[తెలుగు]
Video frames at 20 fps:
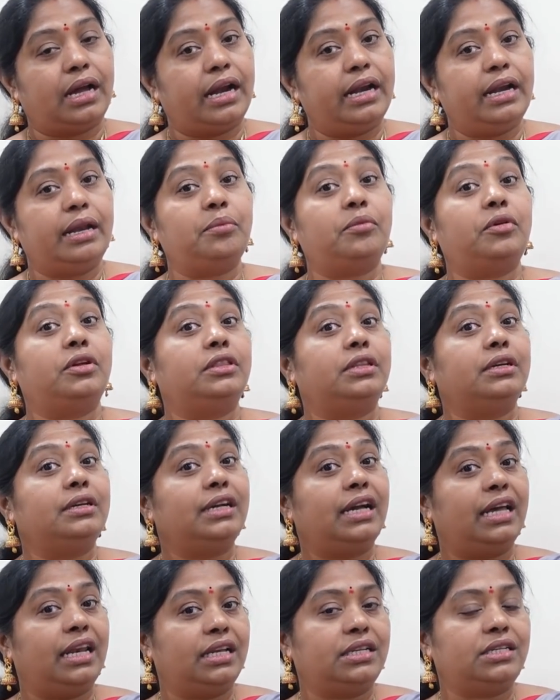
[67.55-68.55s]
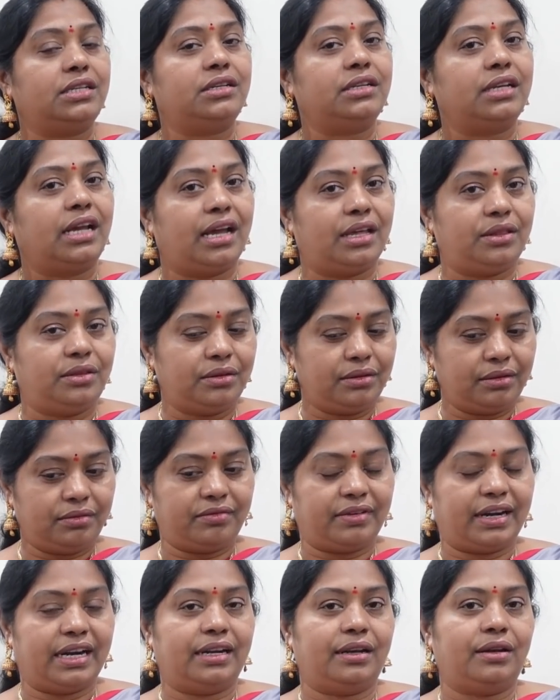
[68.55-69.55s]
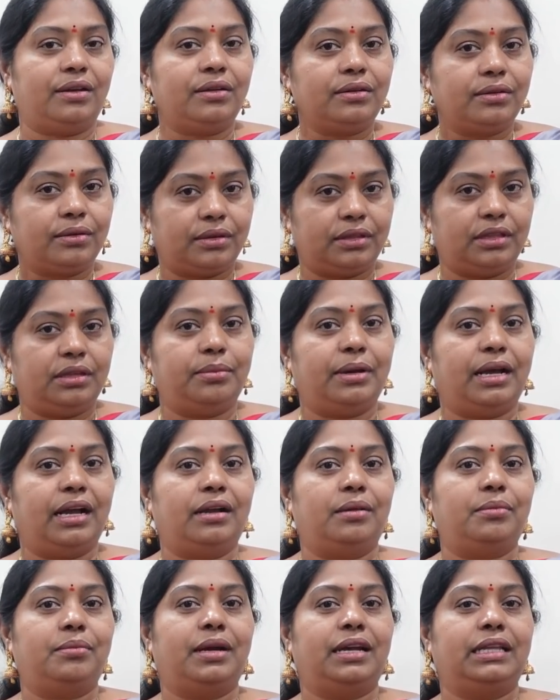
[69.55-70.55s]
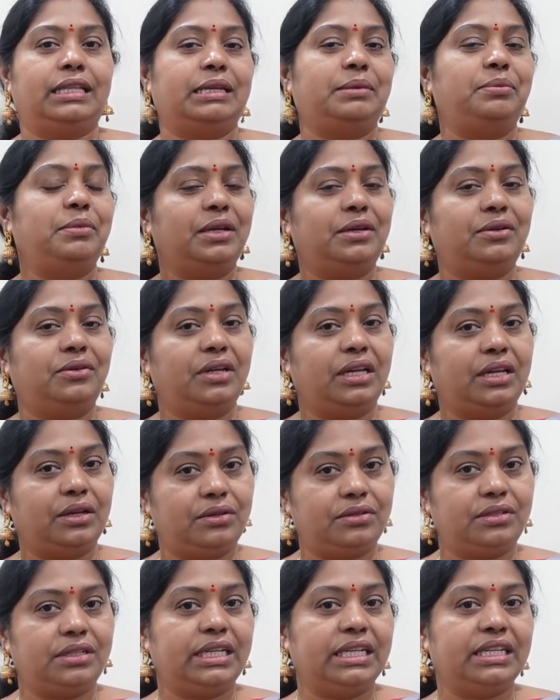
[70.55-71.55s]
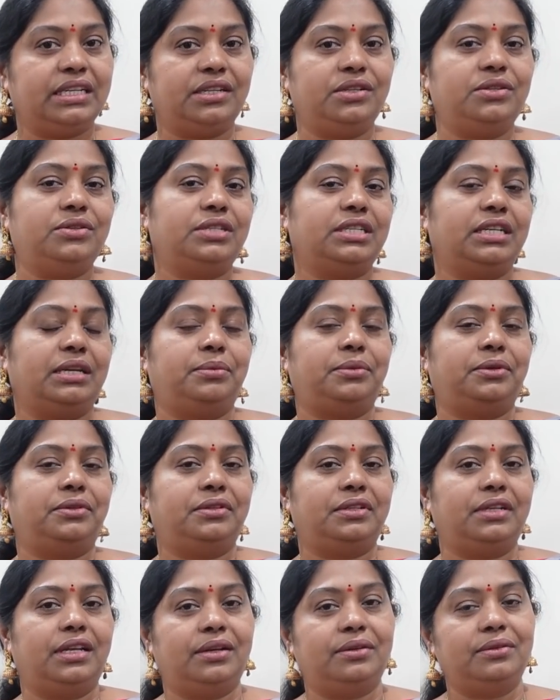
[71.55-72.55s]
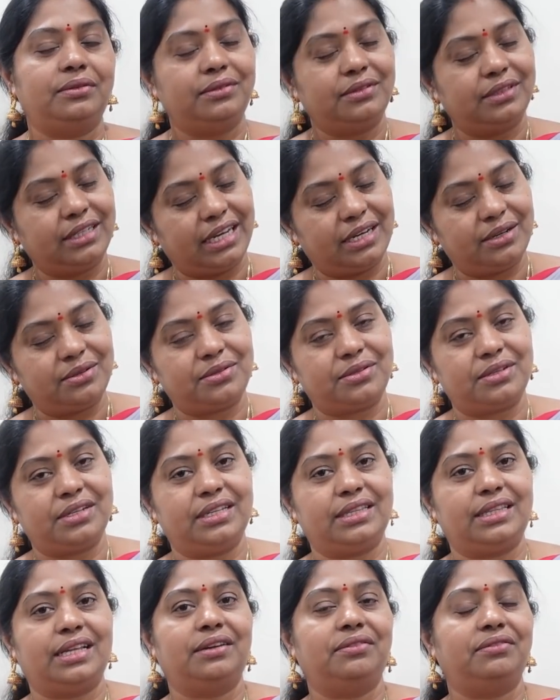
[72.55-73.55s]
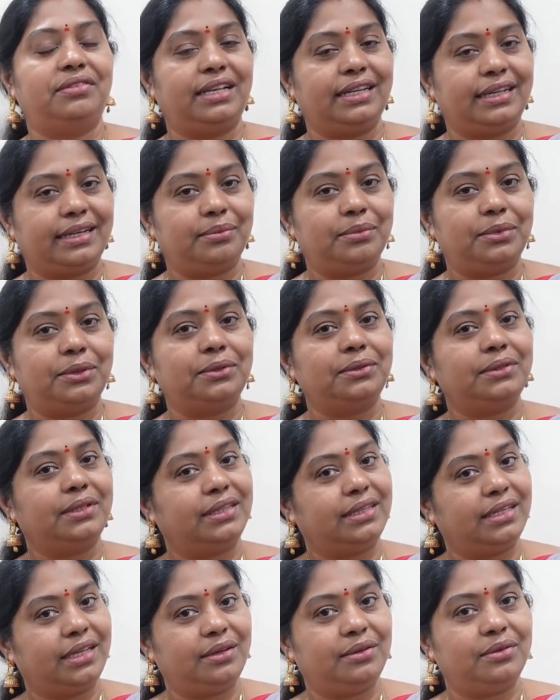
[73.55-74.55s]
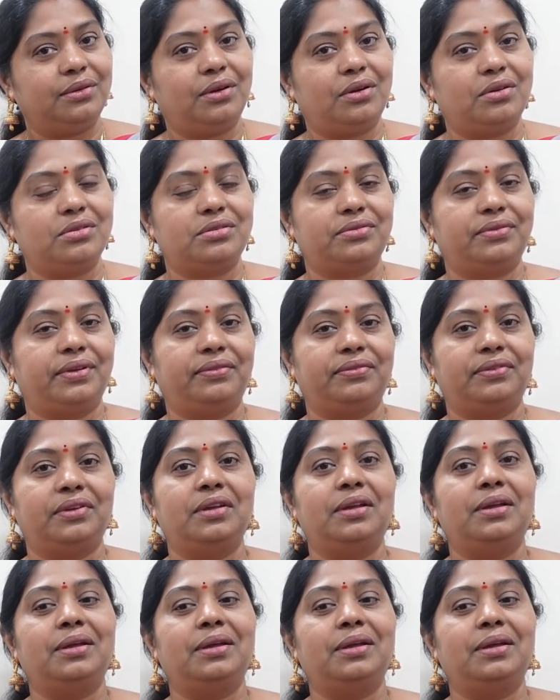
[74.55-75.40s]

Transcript: అంటే మొత్తం కలెక్షన్ కాదు వాటిలో కొద్ది భాగం మాత్రం మీకు ఈరోజు ఇంట్రడ్యూస్ చేయబోతున్నాను నేను సునీత వెల్కమ్ టు ద తెలుగు హౌస్ వైఫ్